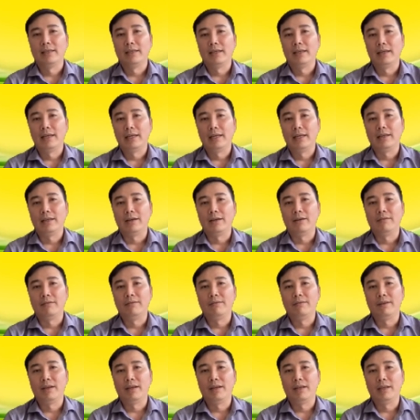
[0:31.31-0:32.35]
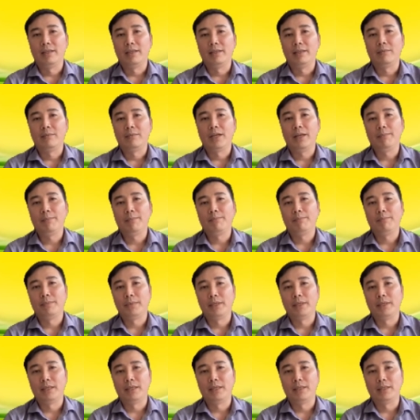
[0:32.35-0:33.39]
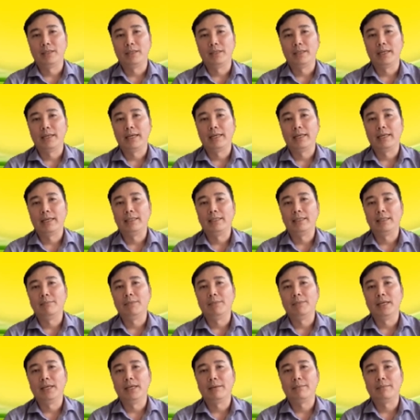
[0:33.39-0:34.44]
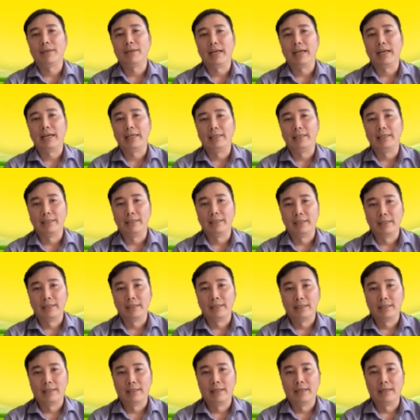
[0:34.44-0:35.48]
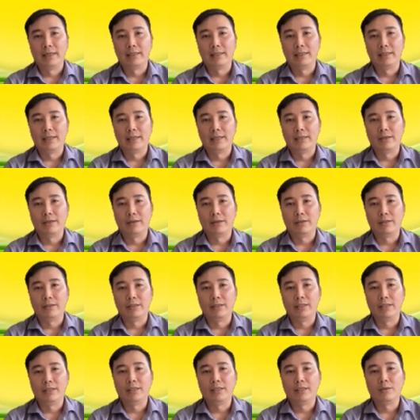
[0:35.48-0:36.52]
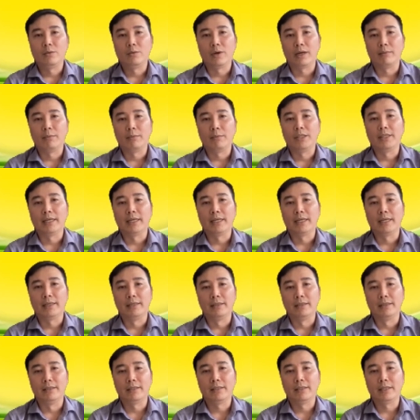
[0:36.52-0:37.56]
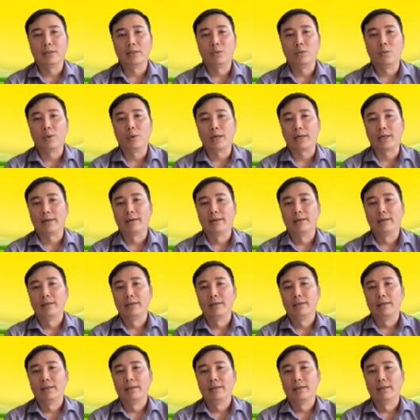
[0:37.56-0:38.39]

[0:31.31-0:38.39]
à, anh hỏi về giống nếp à, hiện nay đã 95 ngày à, giai đoạn dự chính khoảng 10 ngày nữa sẽ thu hoạch